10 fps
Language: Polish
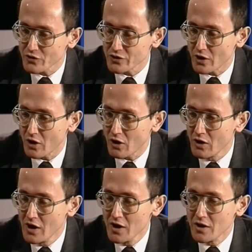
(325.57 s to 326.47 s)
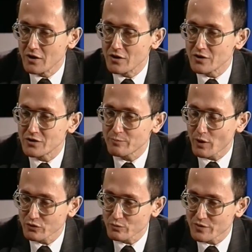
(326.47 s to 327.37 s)
o e,
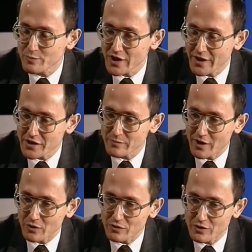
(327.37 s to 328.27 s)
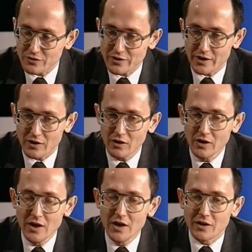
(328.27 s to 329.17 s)
sposób sprzedaży Banku Śląskiego,
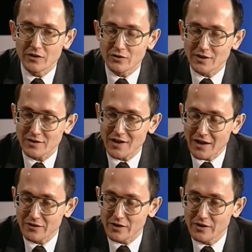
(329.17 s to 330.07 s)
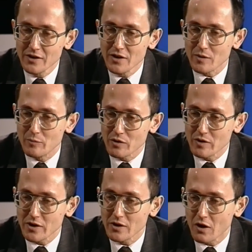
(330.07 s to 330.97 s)
to zasady
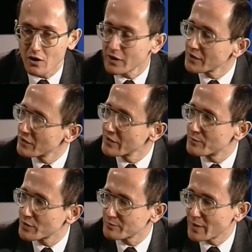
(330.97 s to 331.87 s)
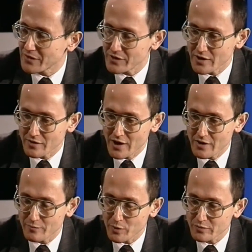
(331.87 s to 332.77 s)
były określone w prospekcie,
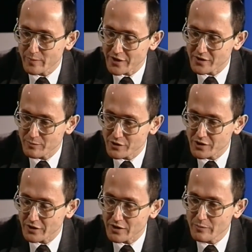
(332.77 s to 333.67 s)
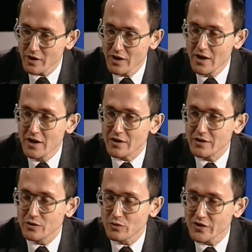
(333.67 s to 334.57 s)
w prospekcie emisyjnym
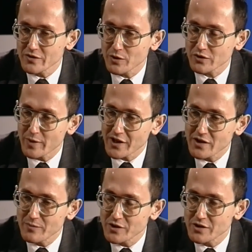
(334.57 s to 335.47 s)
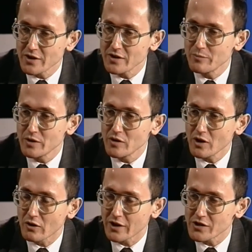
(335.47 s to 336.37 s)
i również w prospekcie emisyjnym były
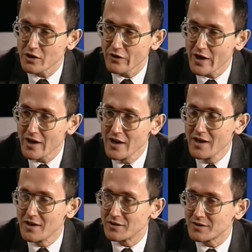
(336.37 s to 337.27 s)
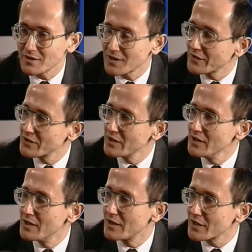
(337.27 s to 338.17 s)
określone zasady
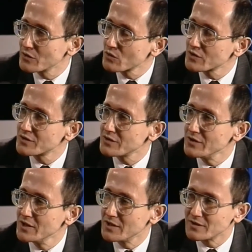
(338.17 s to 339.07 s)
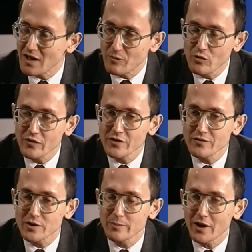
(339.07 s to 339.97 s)
redukcji zamówień w
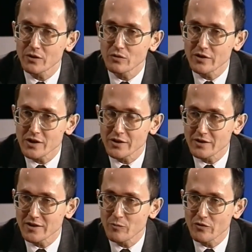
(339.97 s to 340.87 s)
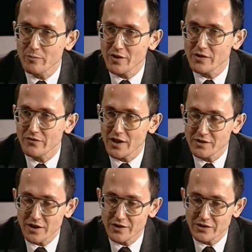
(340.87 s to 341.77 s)
przypadku, jeżeli tych zamówień będzie
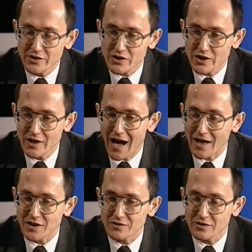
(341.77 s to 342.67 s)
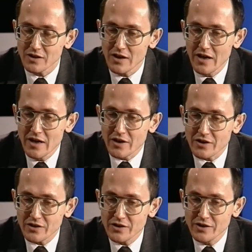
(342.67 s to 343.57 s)
więcej niż e, akcji
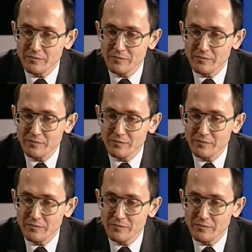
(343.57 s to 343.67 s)
i